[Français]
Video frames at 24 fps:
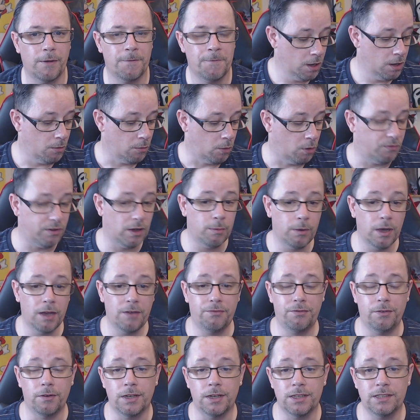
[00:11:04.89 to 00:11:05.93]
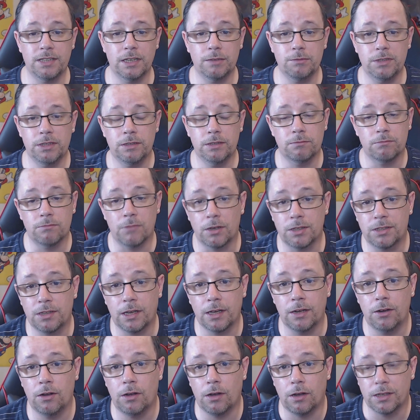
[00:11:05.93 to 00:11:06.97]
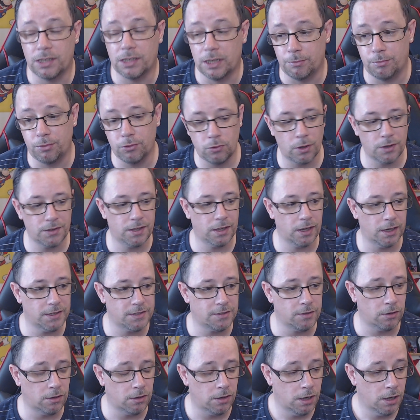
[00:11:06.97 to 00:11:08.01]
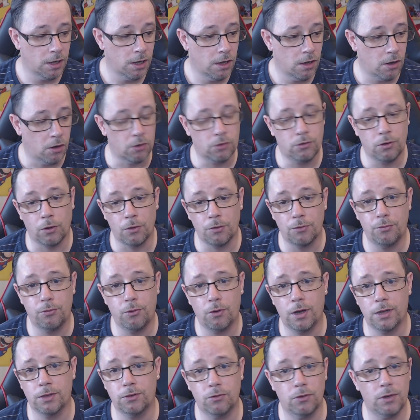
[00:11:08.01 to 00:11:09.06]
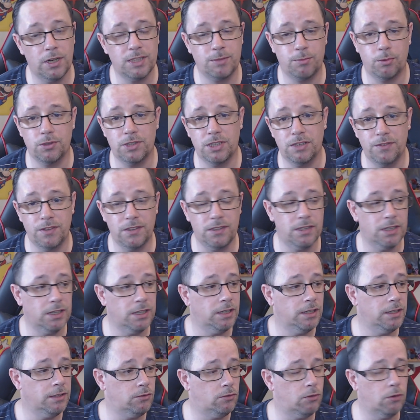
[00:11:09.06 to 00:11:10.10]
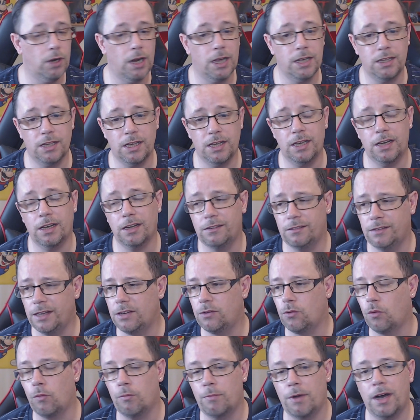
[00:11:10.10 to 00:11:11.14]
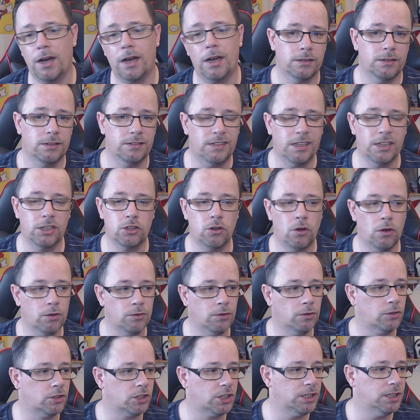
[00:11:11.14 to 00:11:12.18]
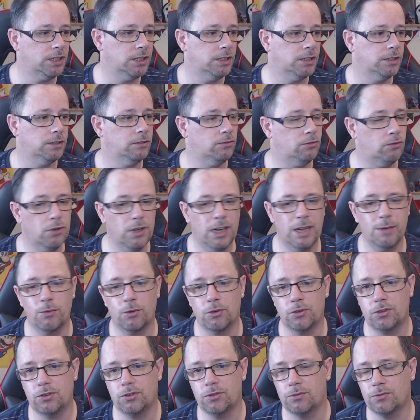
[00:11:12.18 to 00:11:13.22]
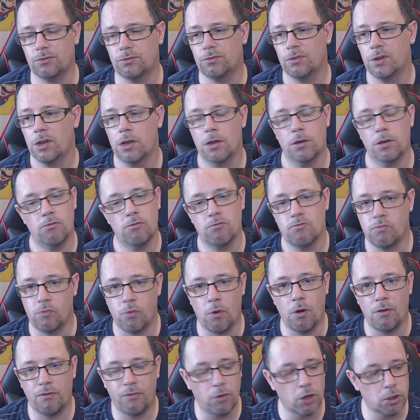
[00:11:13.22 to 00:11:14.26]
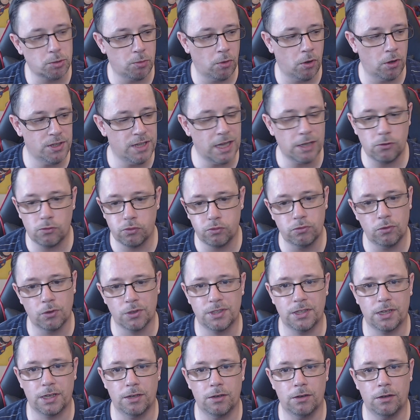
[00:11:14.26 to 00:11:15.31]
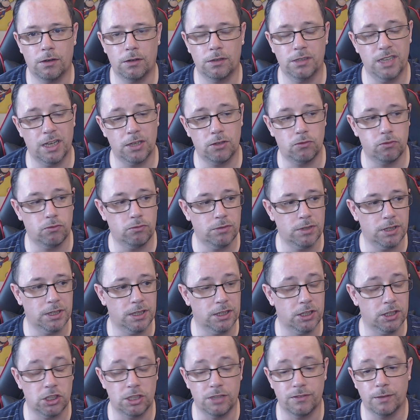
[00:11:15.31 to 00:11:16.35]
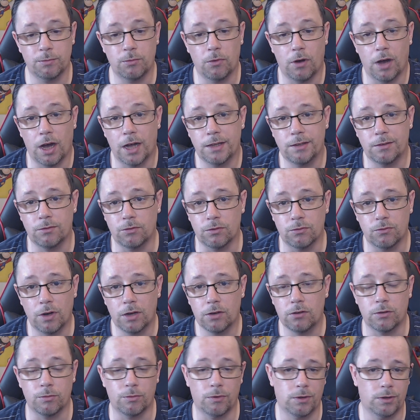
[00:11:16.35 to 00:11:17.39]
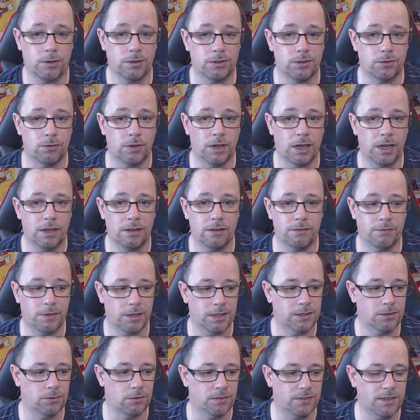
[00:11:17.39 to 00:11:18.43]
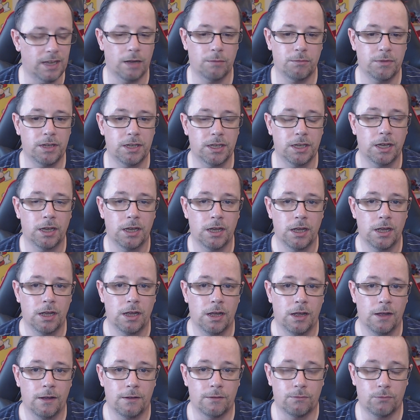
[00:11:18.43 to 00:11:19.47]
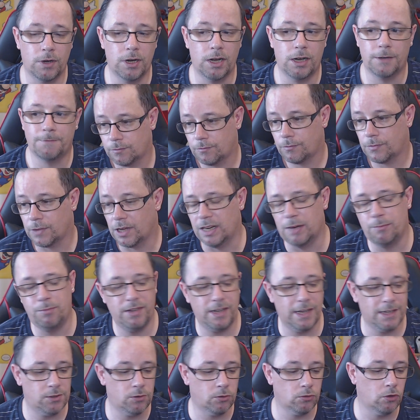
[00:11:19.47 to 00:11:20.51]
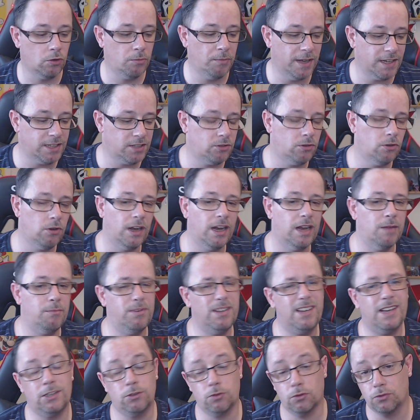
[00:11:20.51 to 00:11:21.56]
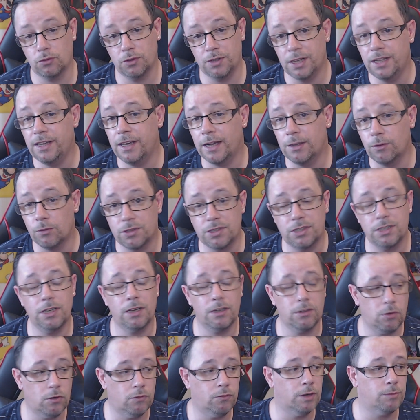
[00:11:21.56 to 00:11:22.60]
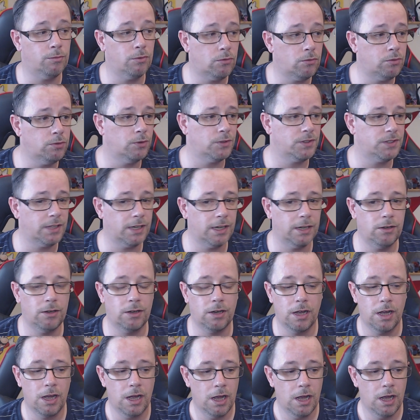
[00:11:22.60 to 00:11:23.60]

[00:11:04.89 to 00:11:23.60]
Hein. Enfin bref, les amis, un trailer qui est plutôt intéressant. Encore une fois, de l'explosivité, de la guerre, des combats, des gens en danger, de l'émotion. Bon, franchement, il y a tout dans ce trailer, il y a tout, et j'ai vraiment hâte de voir comment cela va se terminer. Voilà, l'implication de Mercer, l'implication de Negan aussi, hein, qu'on voit beaucoup dans ce trailer.